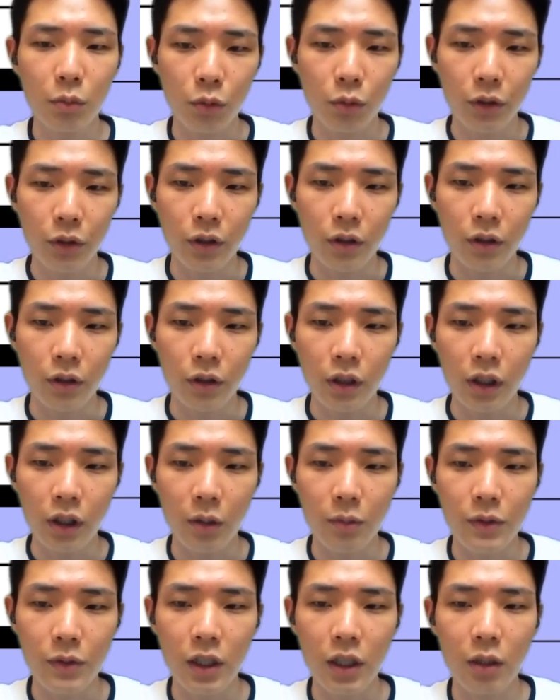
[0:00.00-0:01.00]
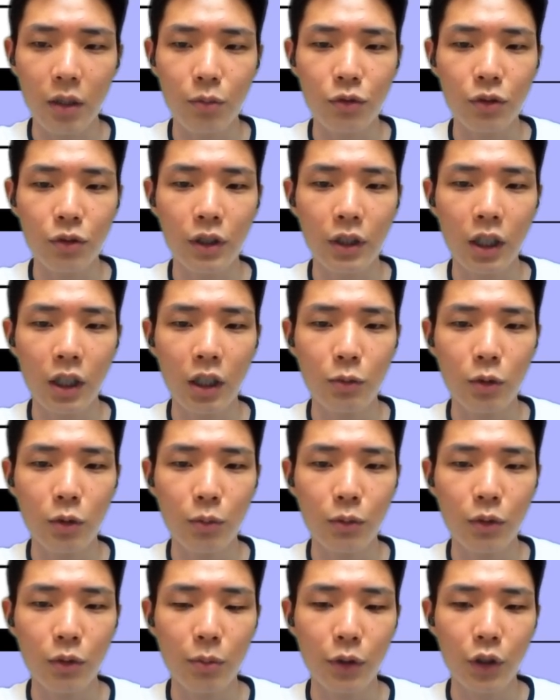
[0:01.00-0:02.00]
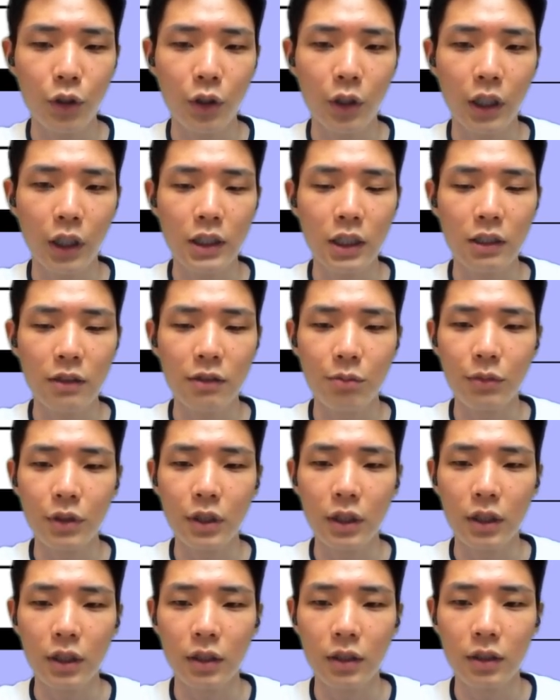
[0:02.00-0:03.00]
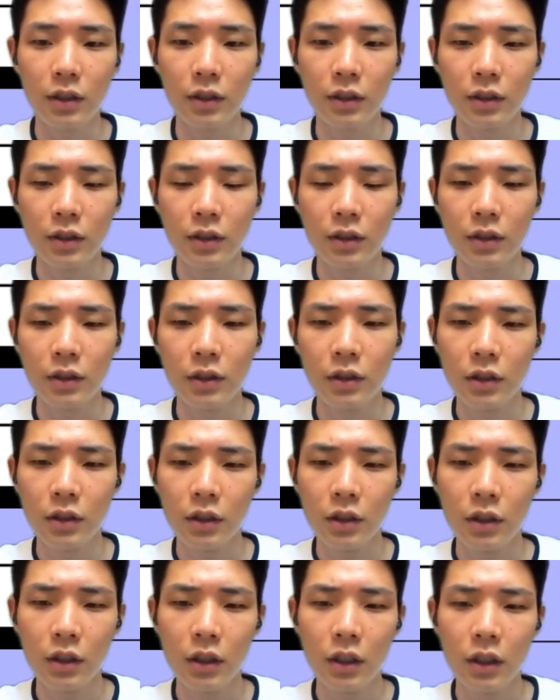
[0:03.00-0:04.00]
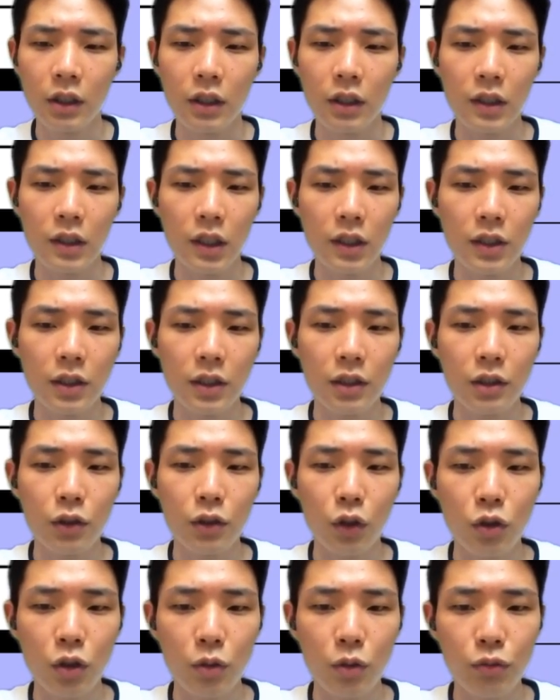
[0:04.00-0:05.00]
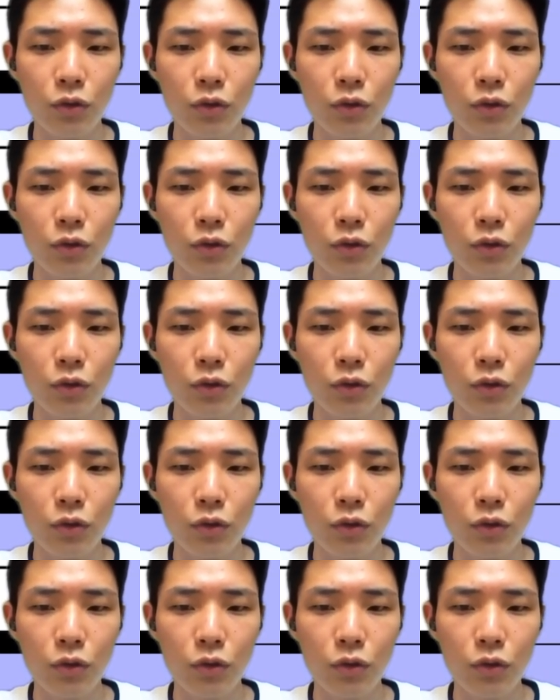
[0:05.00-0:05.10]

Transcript: 보면 감쌀 함수의 타입 정보를 변경하지 않습니다. 이 사실을 정적